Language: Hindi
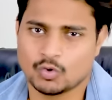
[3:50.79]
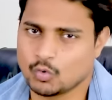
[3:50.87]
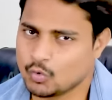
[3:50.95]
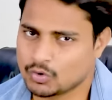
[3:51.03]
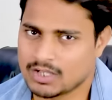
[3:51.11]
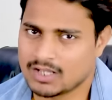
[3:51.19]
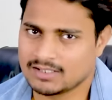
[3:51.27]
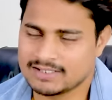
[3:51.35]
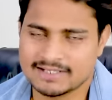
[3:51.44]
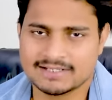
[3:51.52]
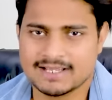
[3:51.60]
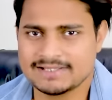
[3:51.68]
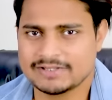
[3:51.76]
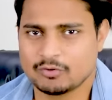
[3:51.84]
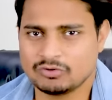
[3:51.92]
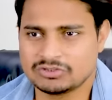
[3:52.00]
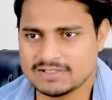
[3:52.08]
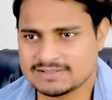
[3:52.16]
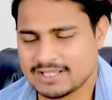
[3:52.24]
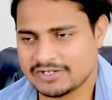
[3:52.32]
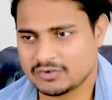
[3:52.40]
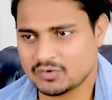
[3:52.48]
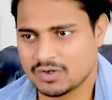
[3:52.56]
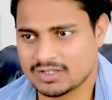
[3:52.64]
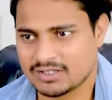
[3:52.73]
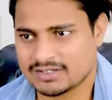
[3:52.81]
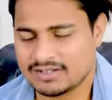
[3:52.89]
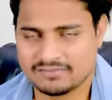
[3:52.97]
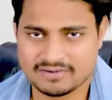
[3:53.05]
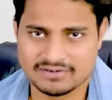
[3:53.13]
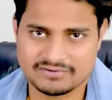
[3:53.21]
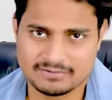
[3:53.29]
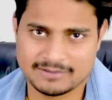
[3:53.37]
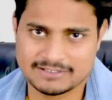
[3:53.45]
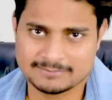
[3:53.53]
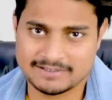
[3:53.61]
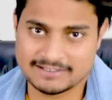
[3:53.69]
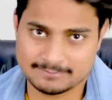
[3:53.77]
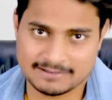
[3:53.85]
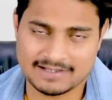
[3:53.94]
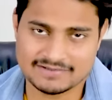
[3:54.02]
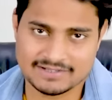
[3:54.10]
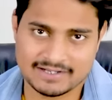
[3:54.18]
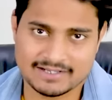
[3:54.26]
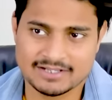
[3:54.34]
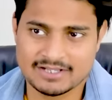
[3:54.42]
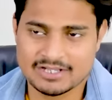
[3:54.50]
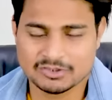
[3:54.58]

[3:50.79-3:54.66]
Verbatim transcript: होगा लेकिन गाइज देखो 10 तारीख को अगर गल्फ कंट्री में ईद मनाया जा रहा है